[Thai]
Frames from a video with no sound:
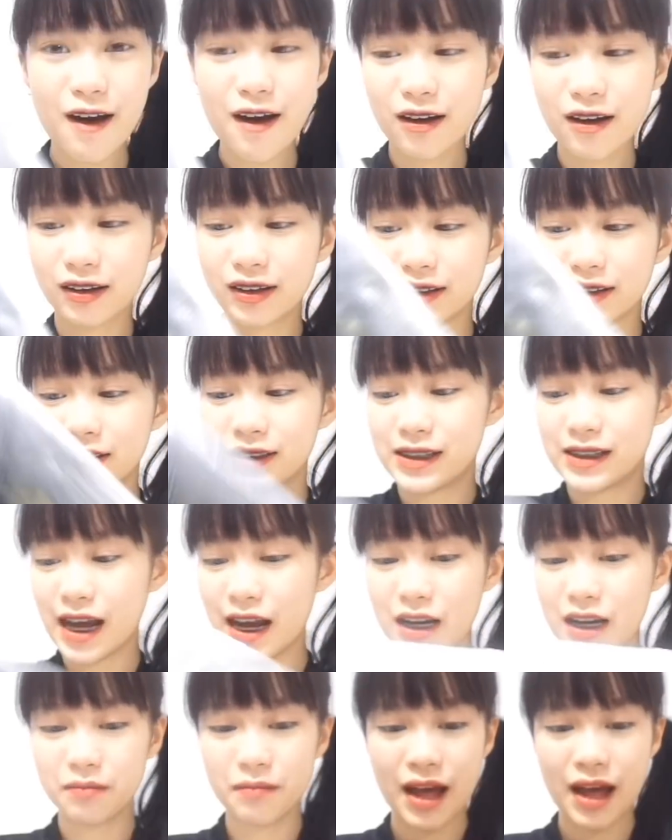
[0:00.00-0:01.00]
ง ใช่
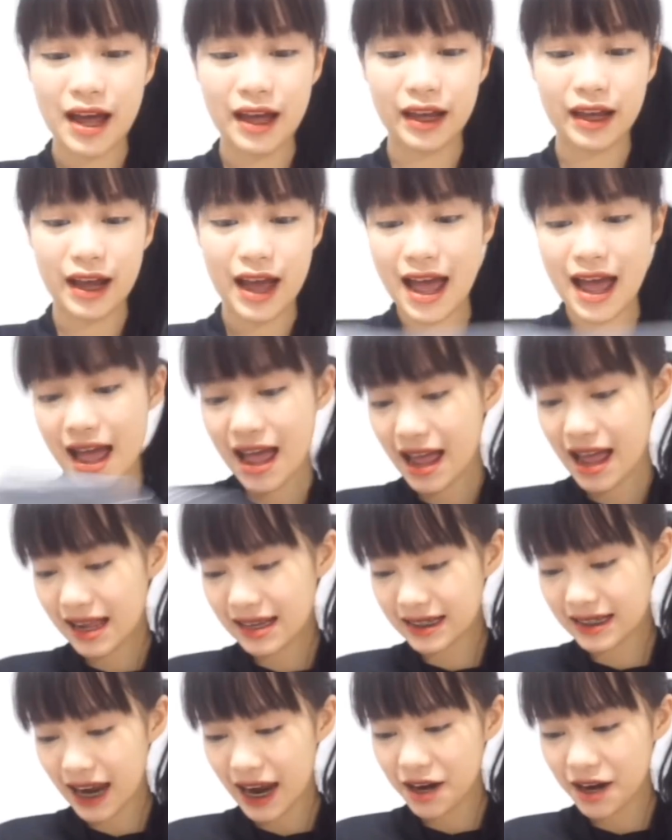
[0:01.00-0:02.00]
หรือไม่อ่า
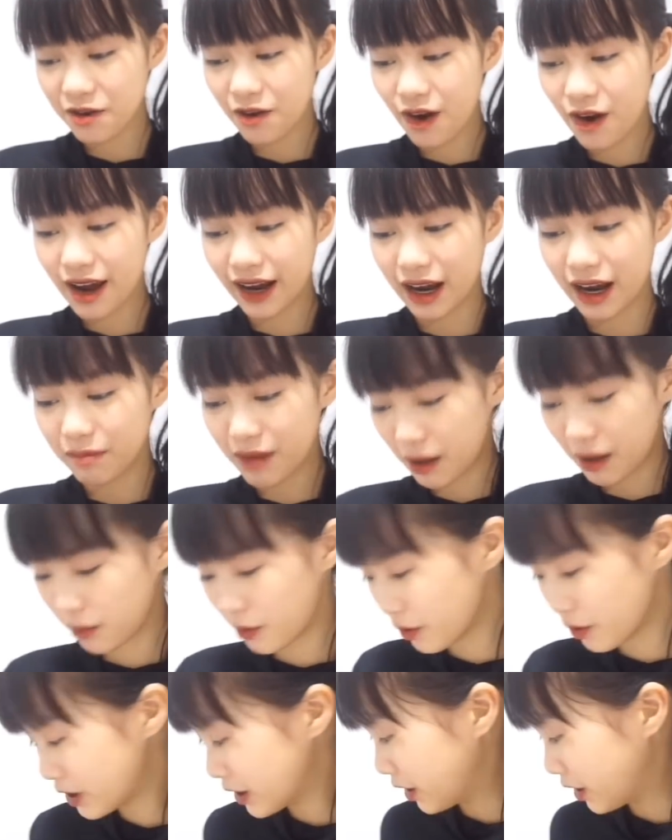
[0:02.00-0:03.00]
ใช่ด้วยกำลัง
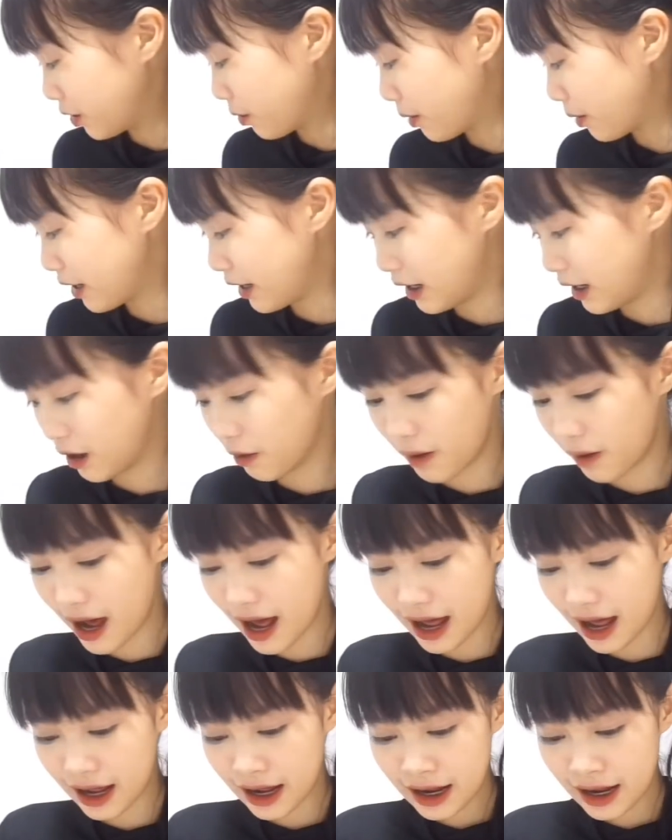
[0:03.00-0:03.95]
พูดถึงอยู่พอดีเลยว่า